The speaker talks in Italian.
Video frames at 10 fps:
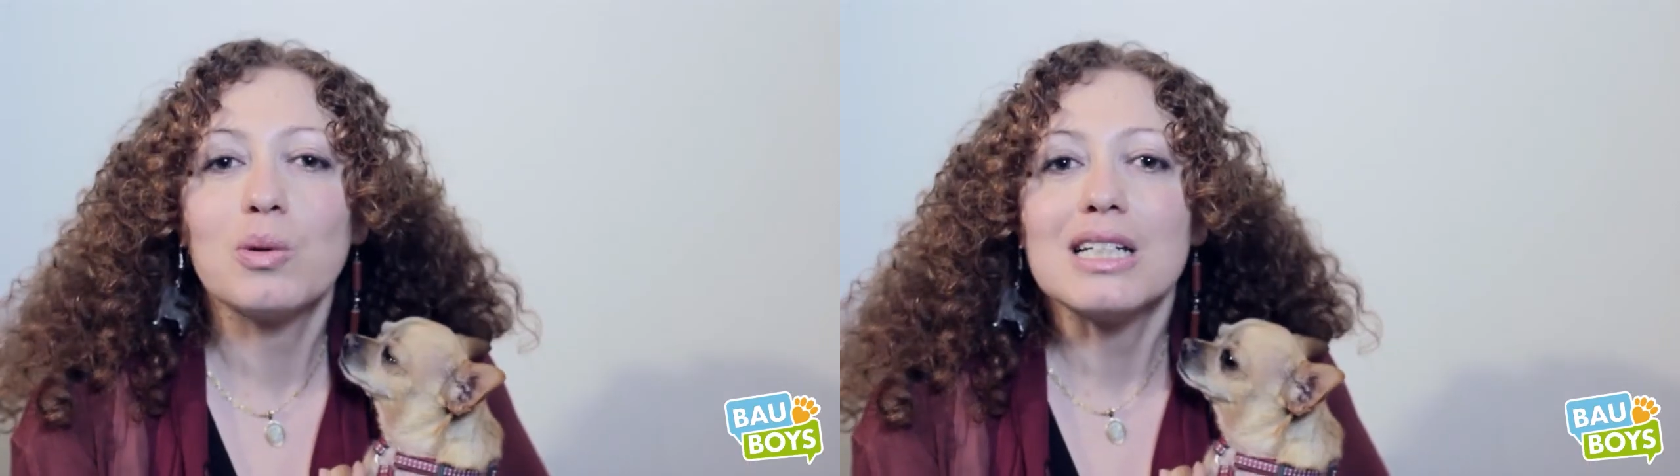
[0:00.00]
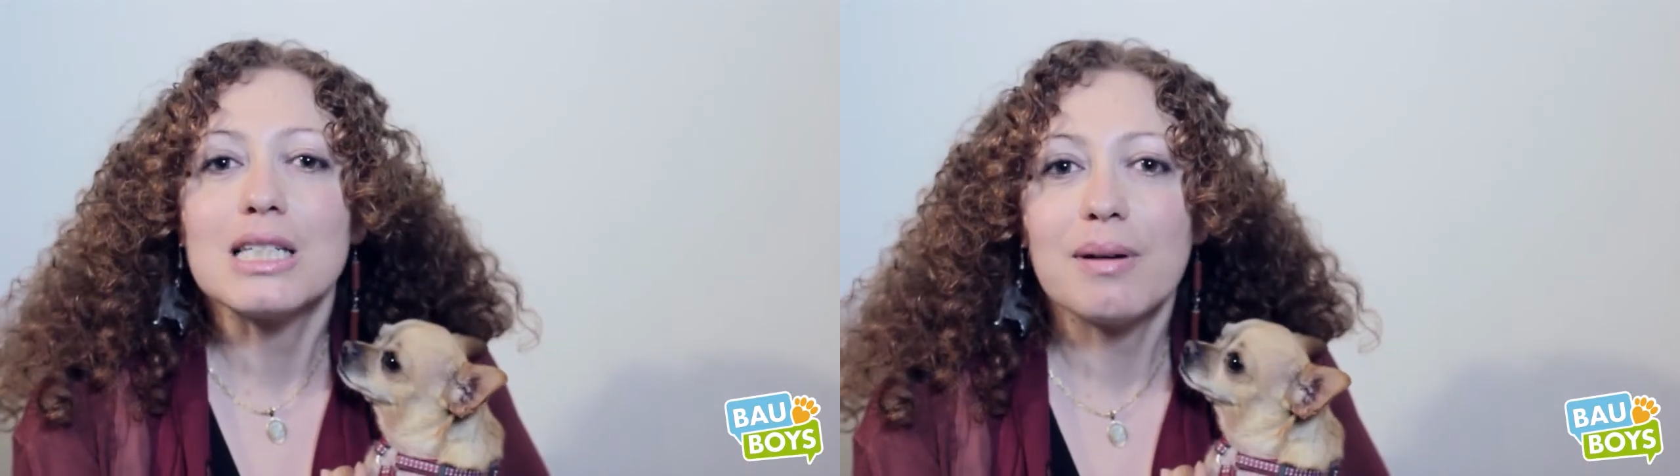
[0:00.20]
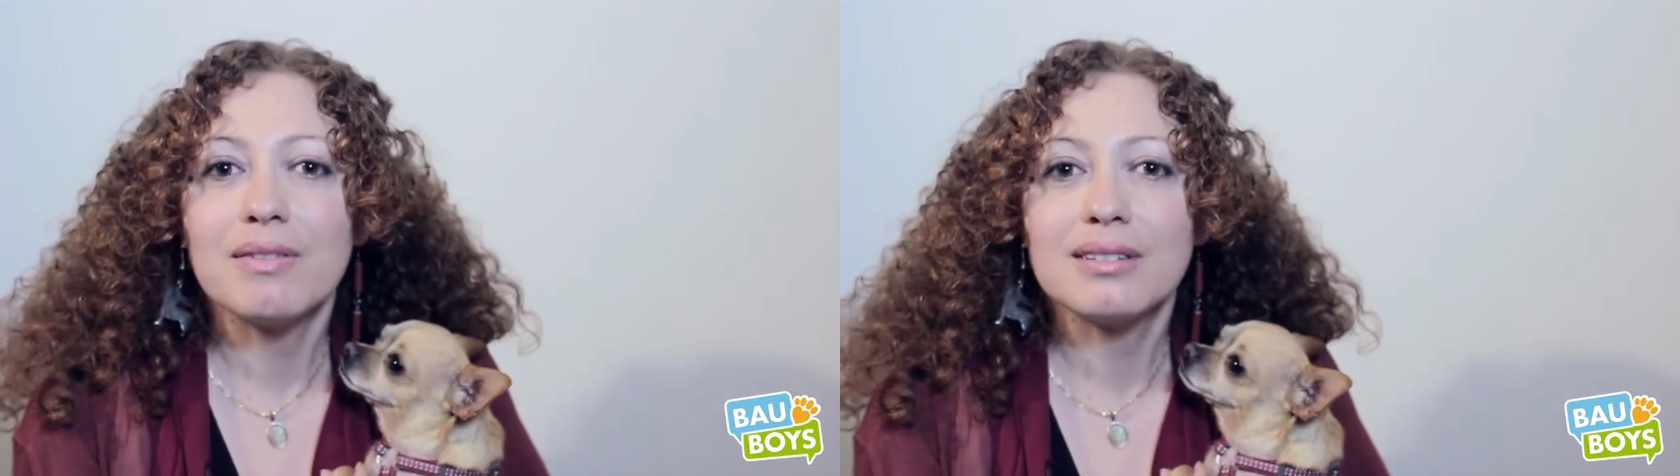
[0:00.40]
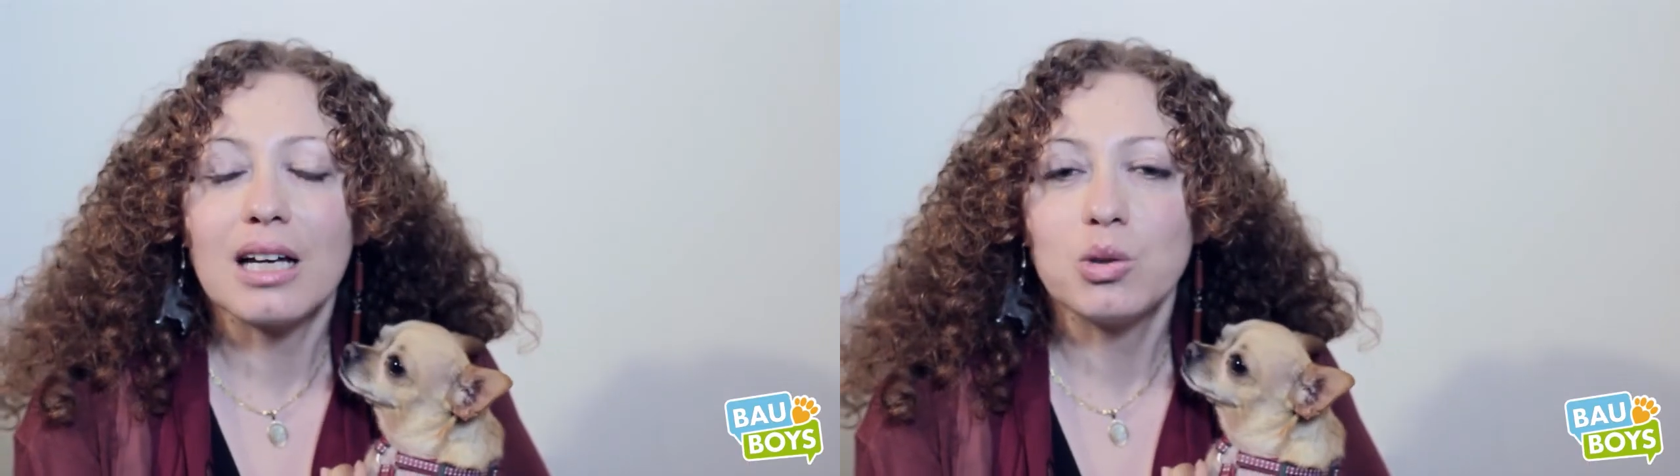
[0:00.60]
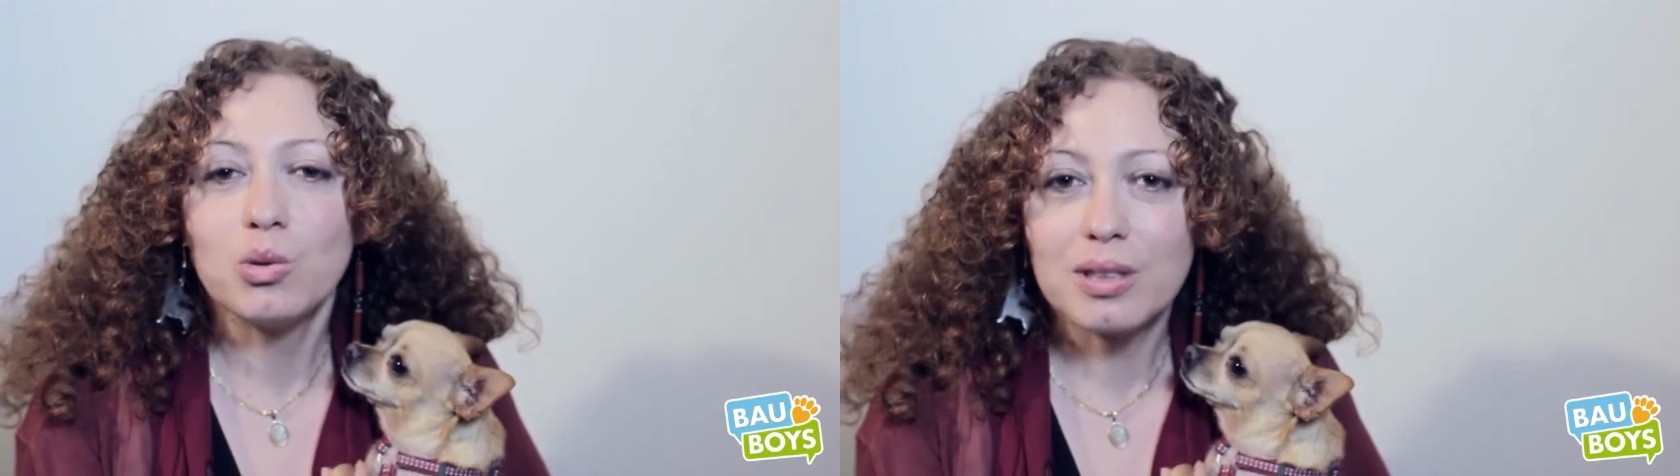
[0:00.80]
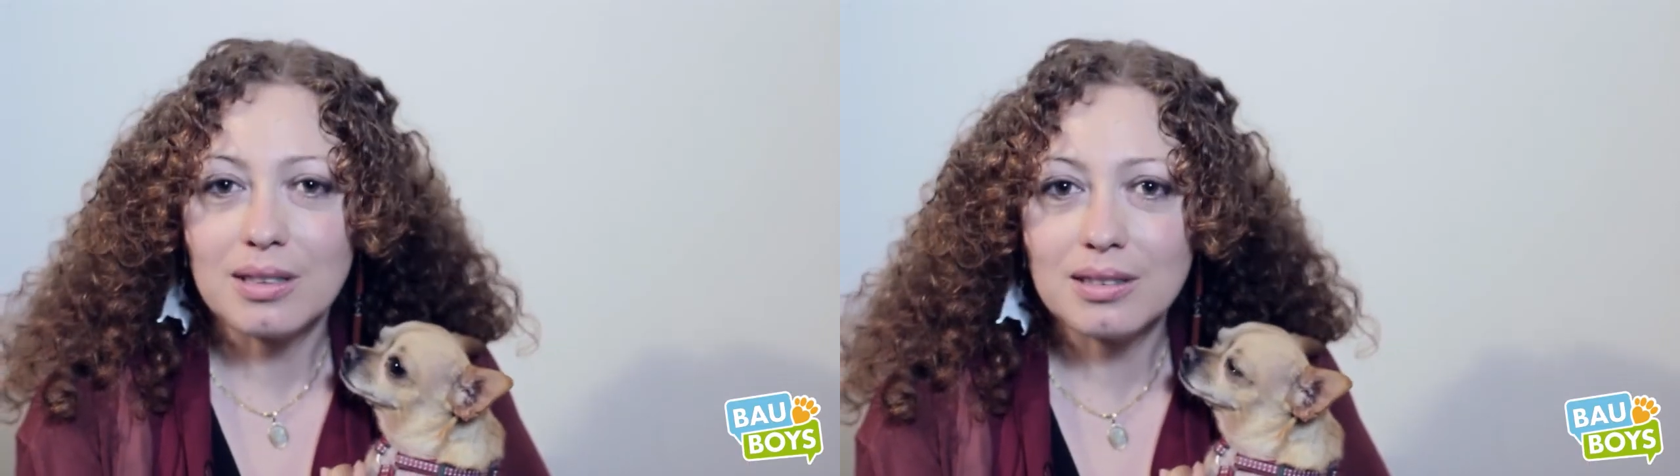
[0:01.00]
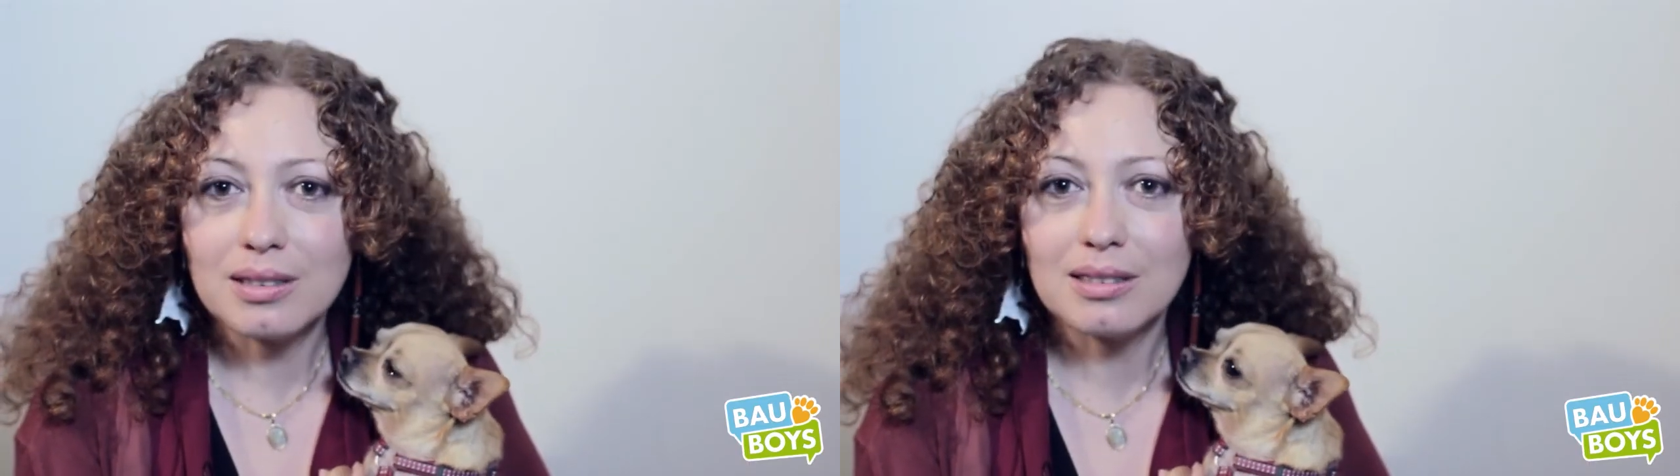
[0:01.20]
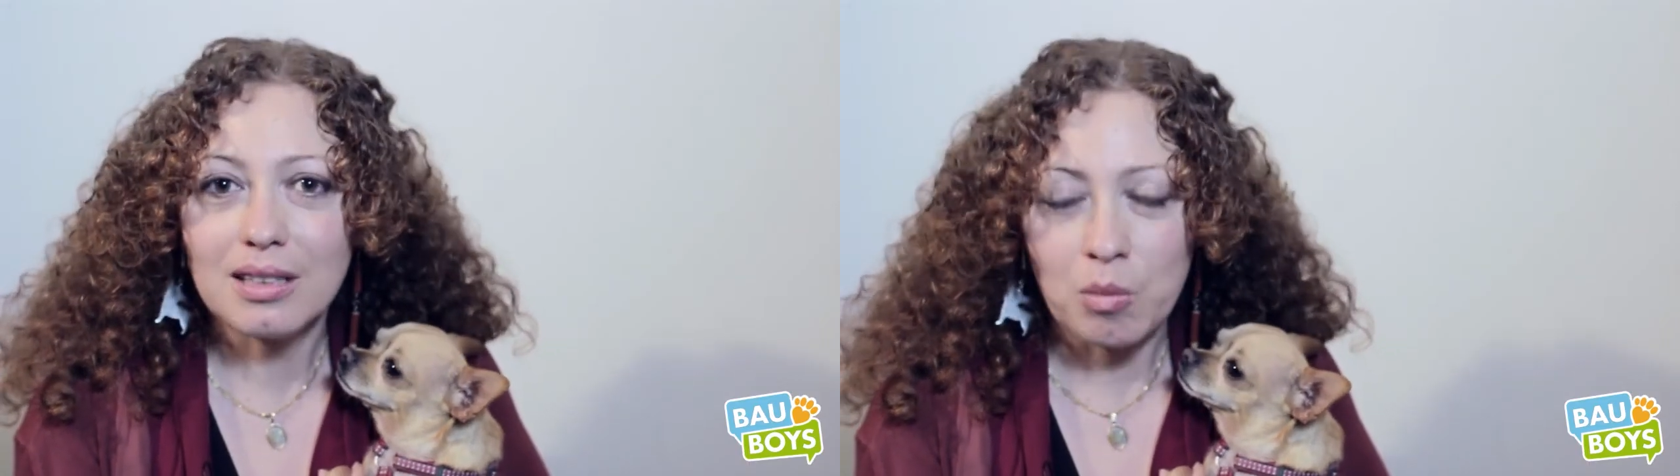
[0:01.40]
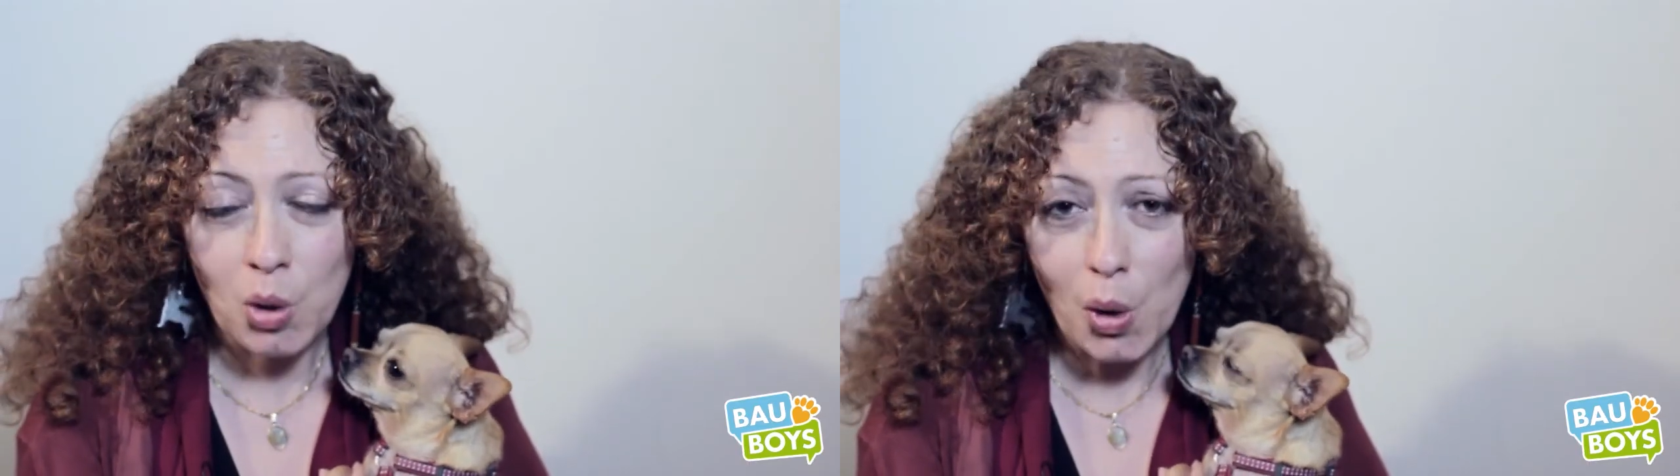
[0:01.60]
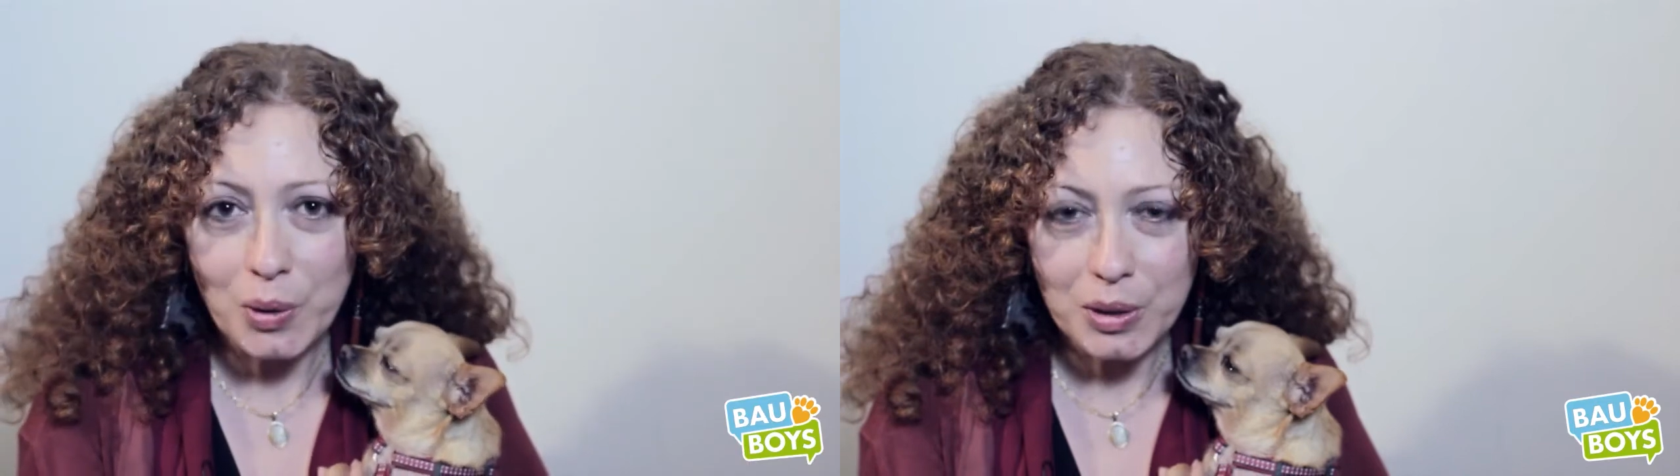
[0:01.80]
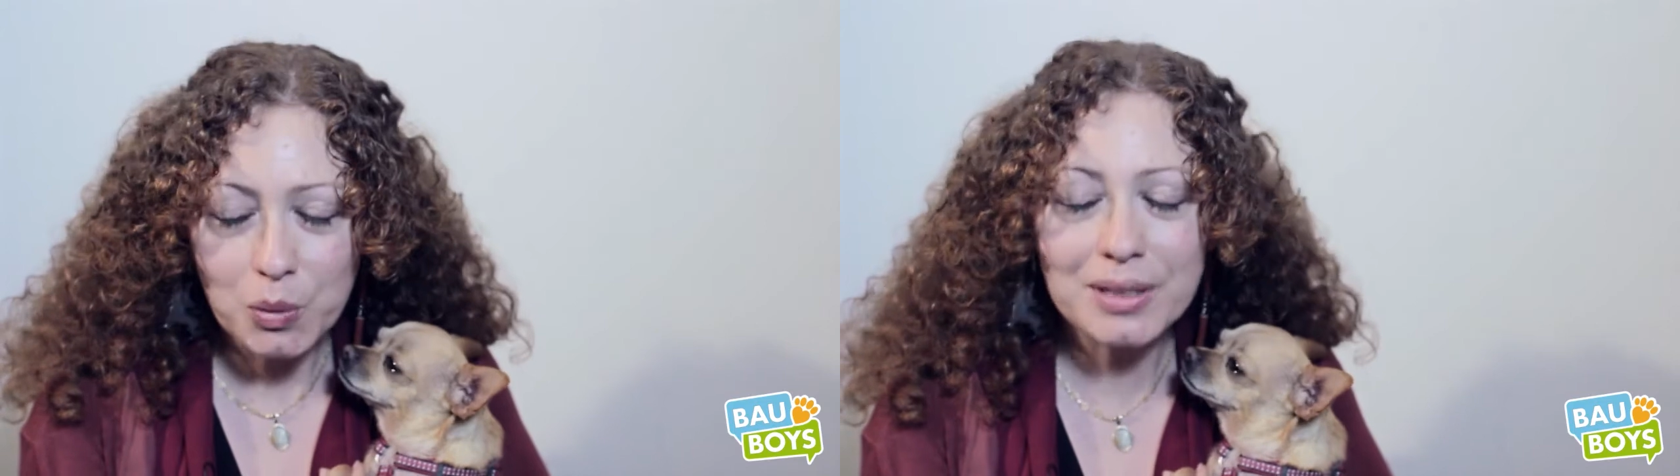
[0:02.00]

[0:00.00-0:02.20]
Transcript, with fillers: quelli spaventati o tristi siamo noi.